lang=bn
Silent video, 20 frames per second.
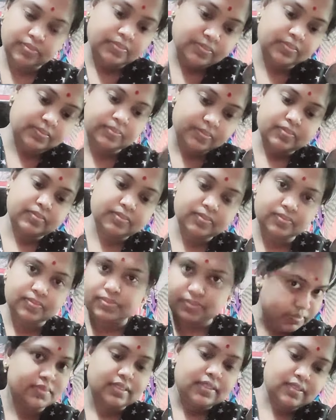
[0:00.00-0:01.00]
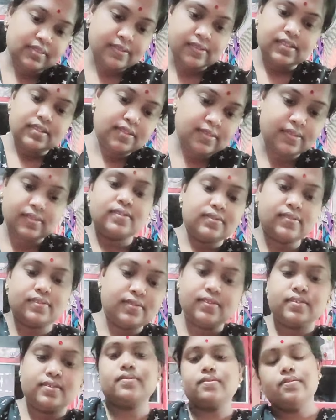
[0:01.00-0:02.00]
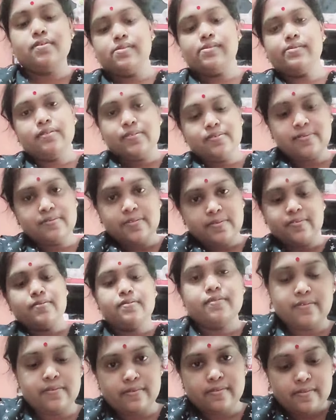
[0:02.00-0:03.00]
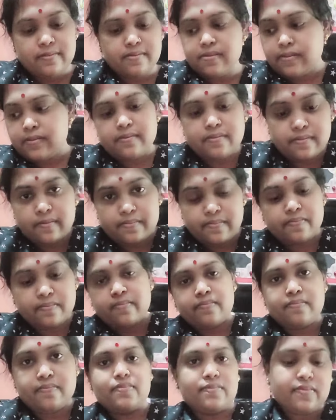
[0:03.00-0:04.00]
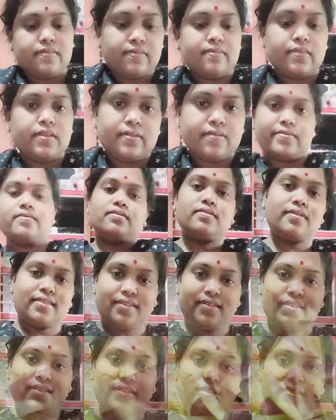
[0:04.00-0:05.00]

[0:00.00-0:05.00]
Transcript: এডিট করার আর ডাবলিং করার আমি সময় পাচ্ছি না যাই হোক লম্বা লম্বা সরু সরু করে আমি